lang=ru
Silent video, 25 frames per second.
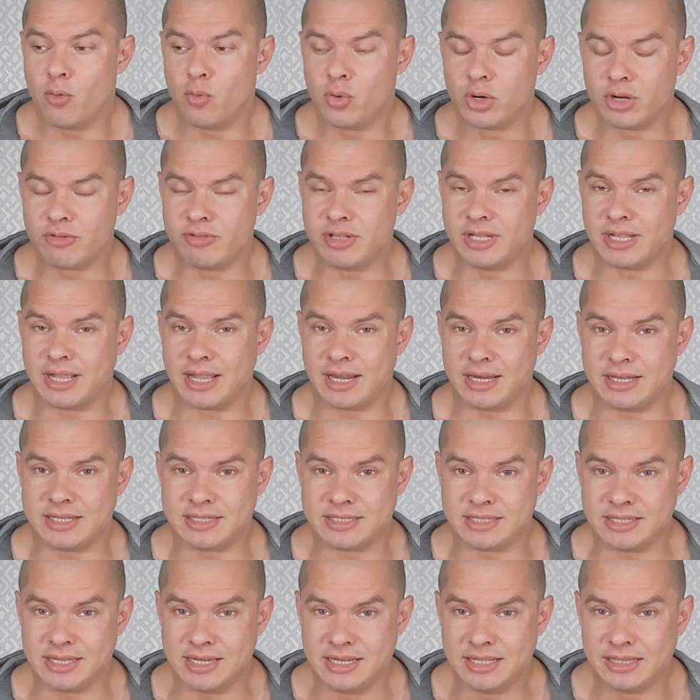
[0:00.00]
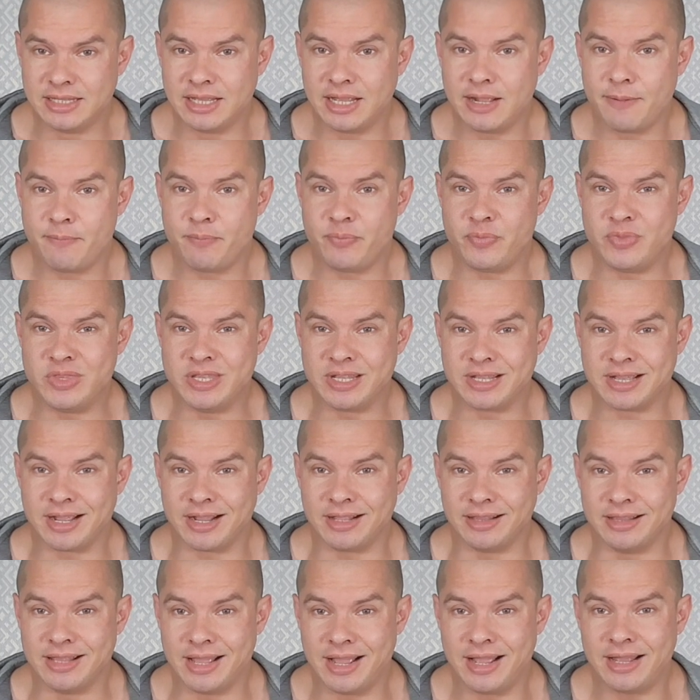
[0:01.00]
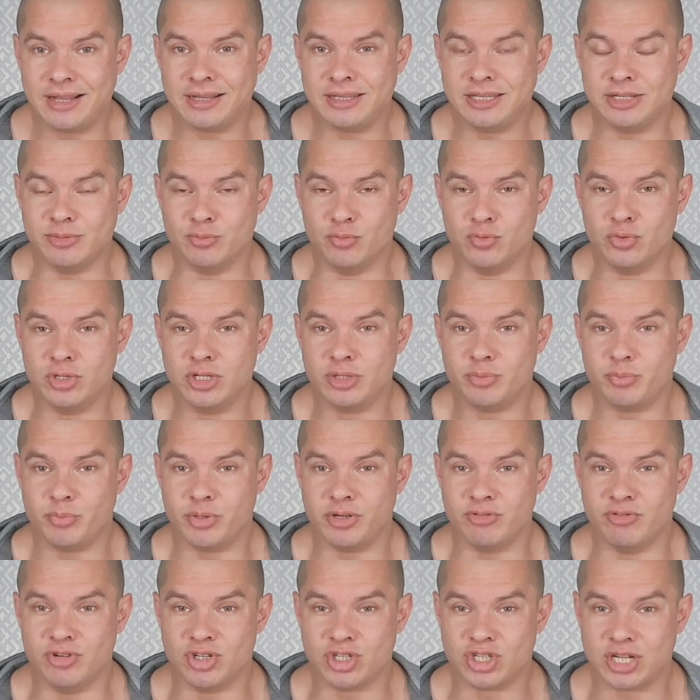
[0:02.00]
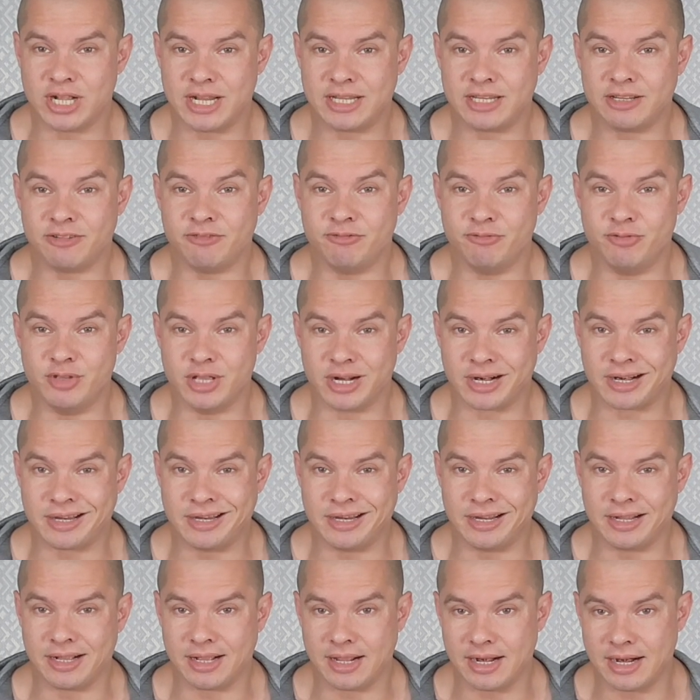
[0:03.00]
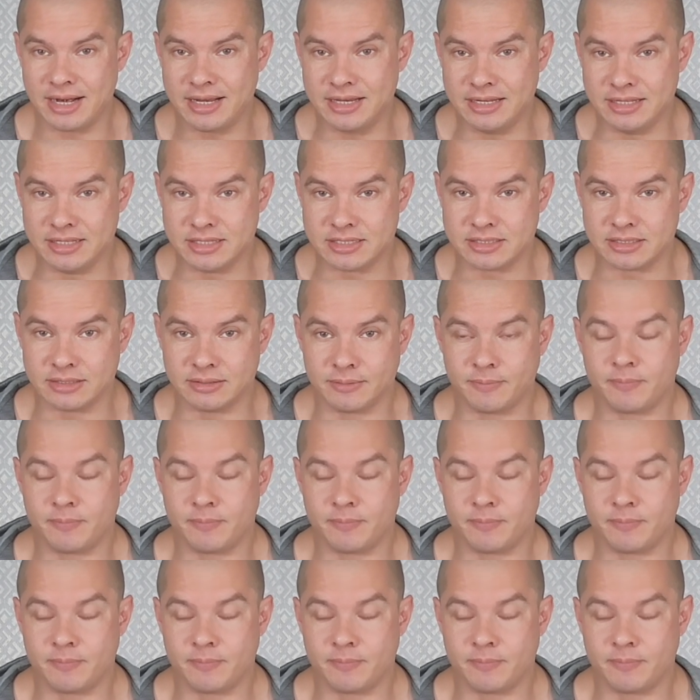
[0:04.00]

уровень холестерина никогда не будет превышать верхней границы.